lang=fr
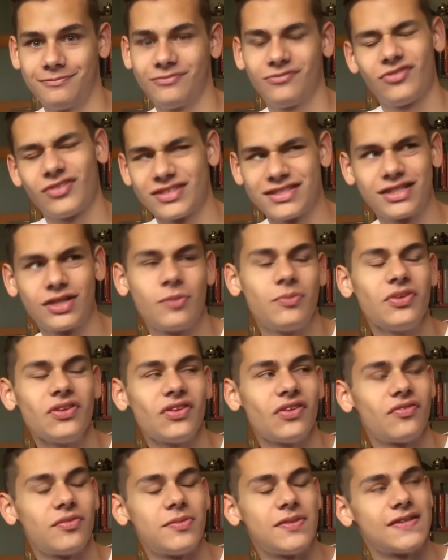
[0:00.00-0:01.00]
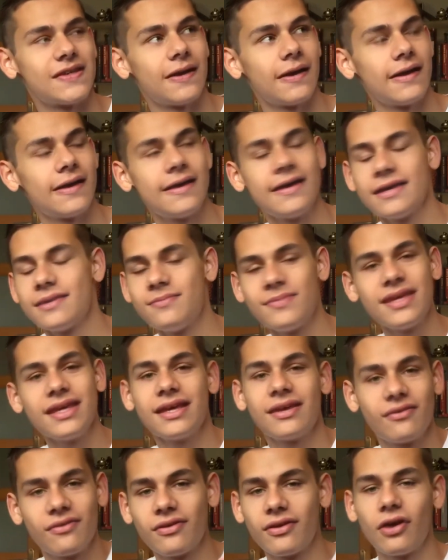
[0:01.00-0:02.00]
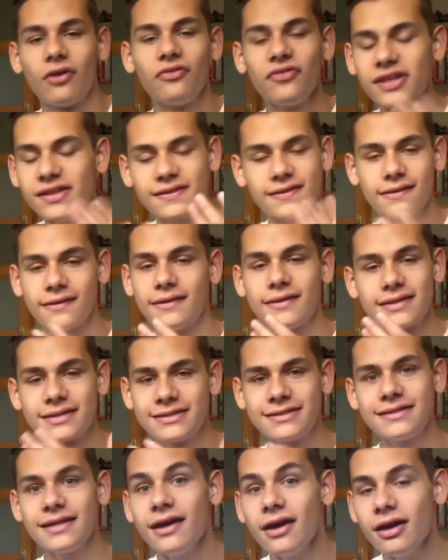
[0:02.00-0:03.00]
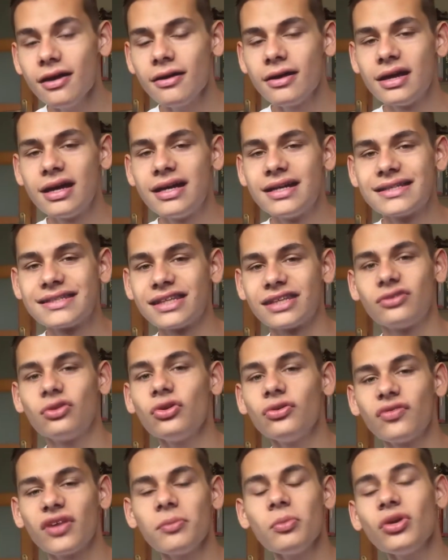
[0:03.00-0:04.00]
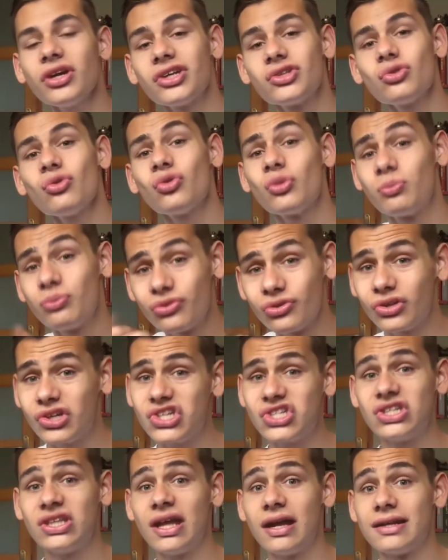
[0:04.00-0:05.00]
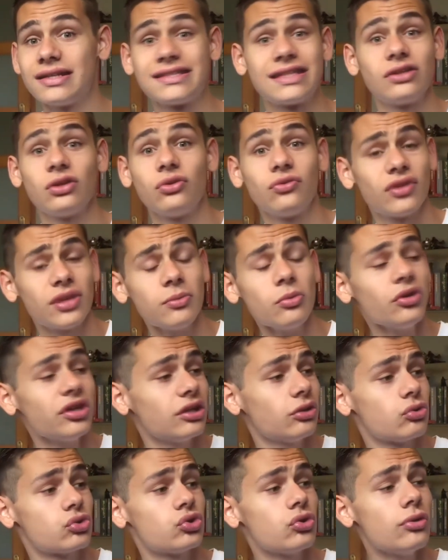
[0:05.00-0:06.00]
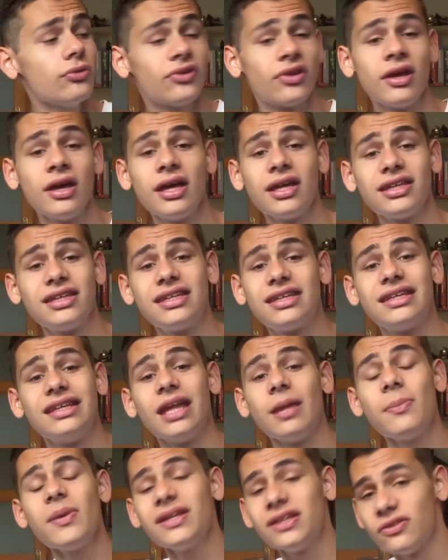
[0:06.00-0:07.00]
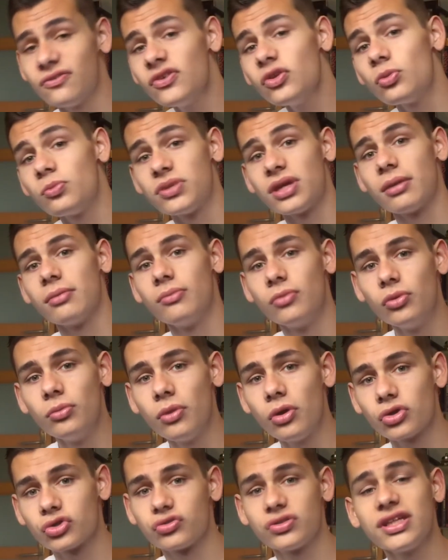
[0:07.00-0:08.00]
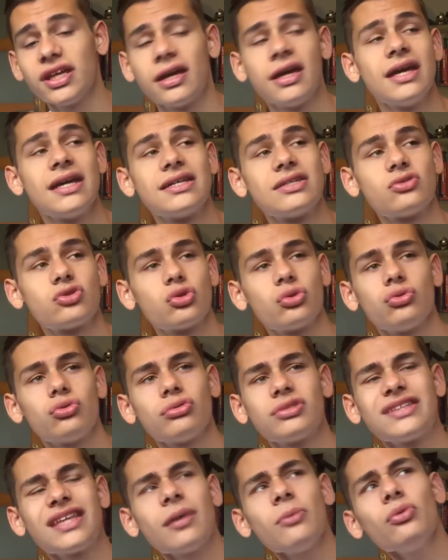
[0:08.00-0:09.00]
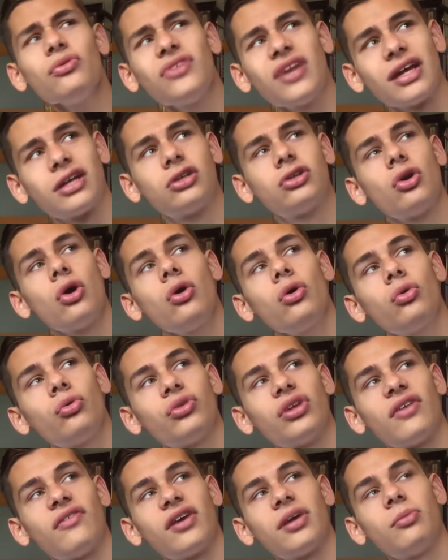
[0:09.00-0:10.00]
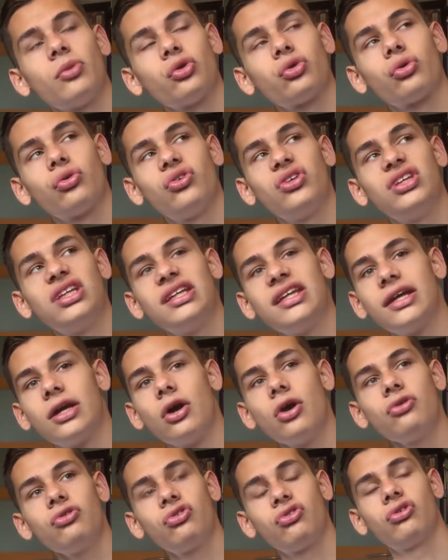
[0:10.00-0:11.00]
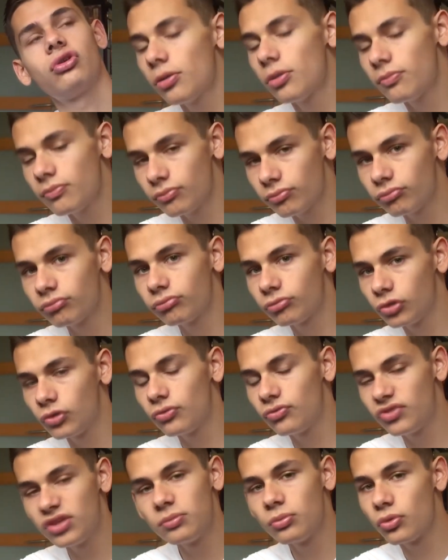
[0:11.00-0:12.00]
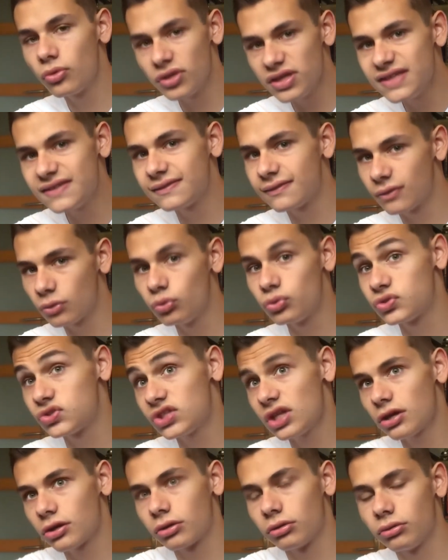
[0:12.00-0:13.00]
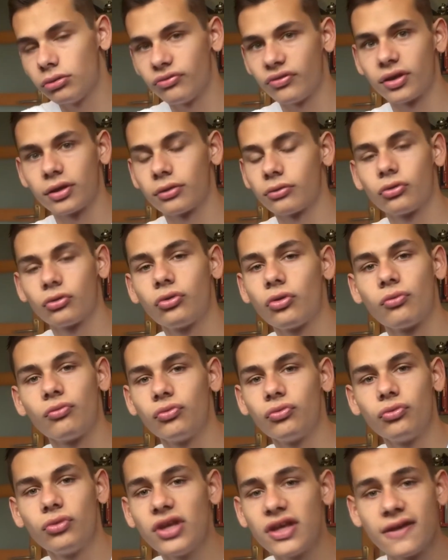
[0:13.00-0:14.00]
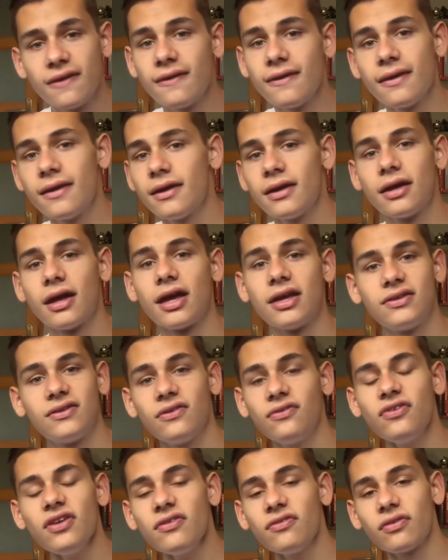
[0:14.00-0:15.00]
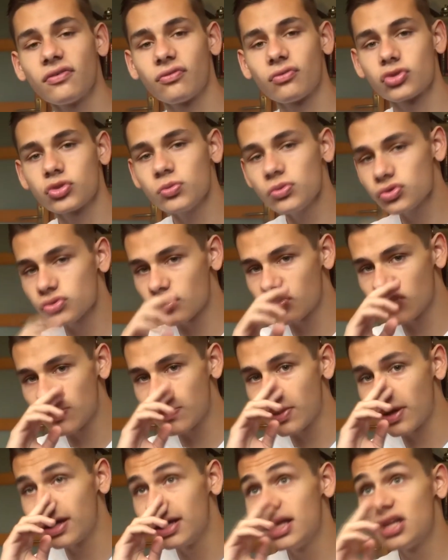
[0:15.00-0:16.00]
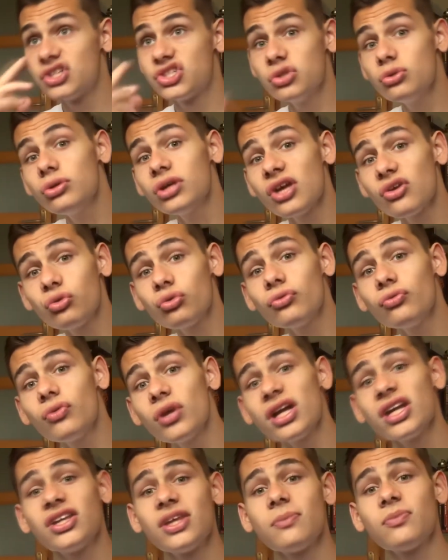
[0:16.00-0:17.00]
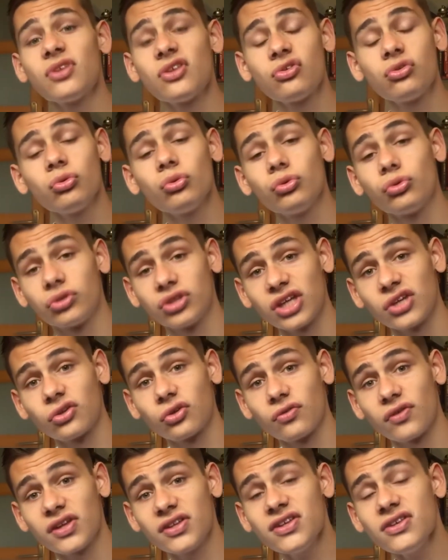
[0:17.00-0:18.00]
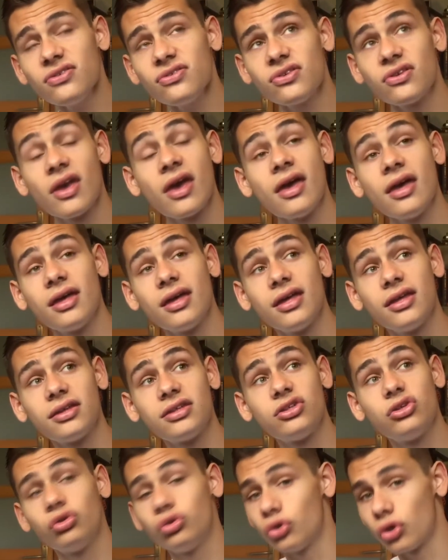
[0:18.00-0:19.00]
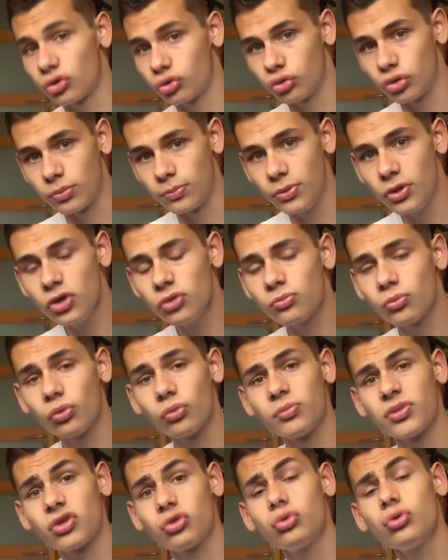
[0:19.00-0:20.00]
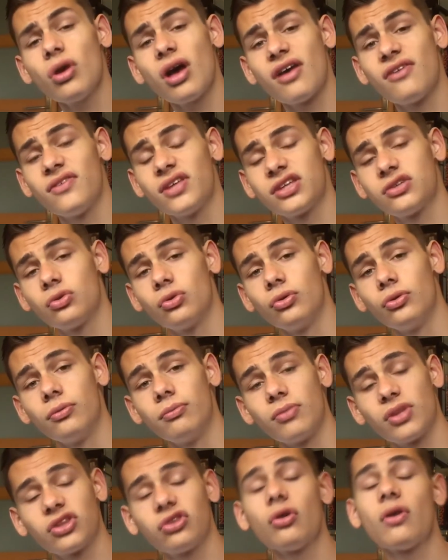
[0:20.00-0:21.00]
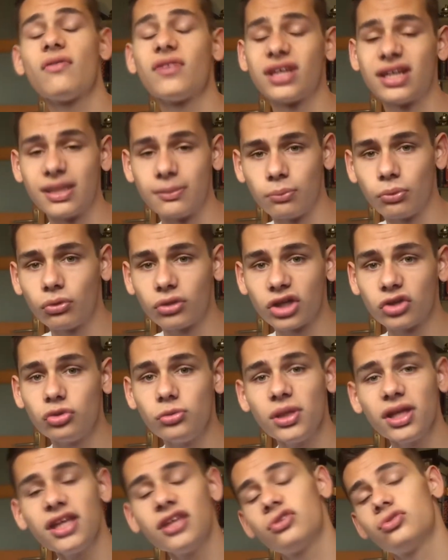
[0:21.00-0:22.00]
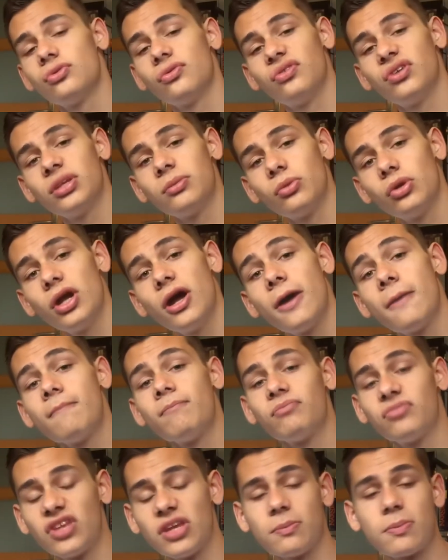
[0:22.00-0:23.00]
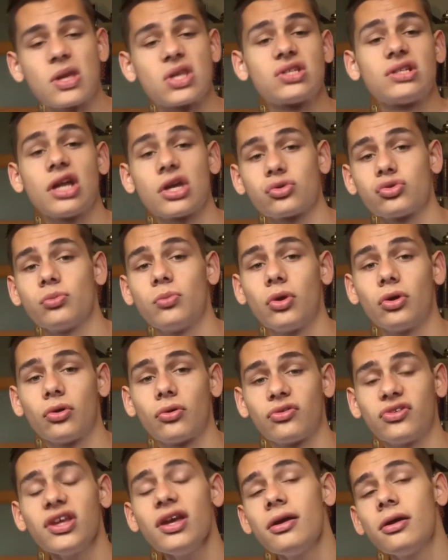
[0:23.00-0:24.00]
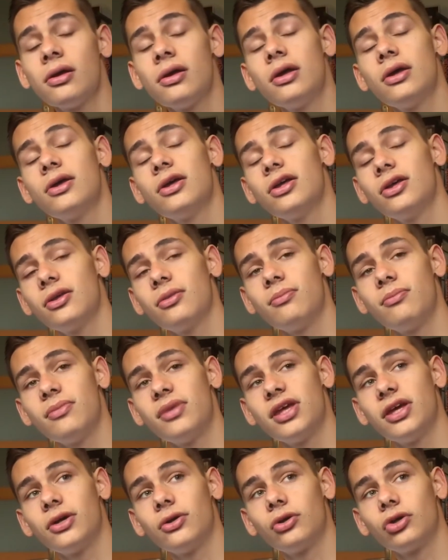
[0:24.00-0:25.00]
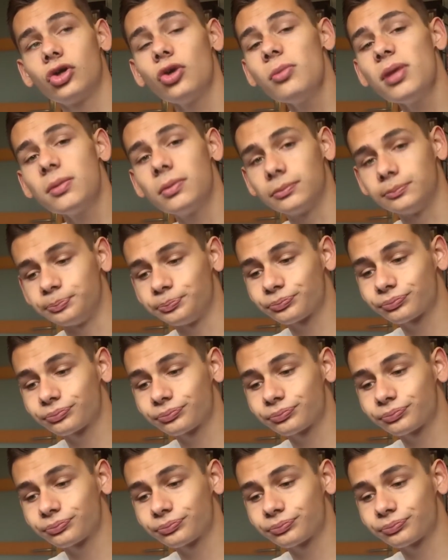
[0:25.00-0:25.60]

Enfin, dit comme ça, ça fait bizarre. Mais en fait, ça, ça donne vraiment quelque chose de plus original, ça donne vraiment quelque chose qui, n'a pas été fait depuis un moment. Je veux dire, ça remonte à quand qu'on a vraiment trucidé des gosses Comme le film Hit, ou ça, euh, enfin, comme vous voulez, a été fait, enfin, franchement, je sais pas. J'ai eu l'occasion de voir l'adaptation de 90, qui était assez bonne, bon, bien sûr, avec euh, maintenant, avec les progrès numériques, ce film-là dépasse largement l'ancien, mais euh, quand même,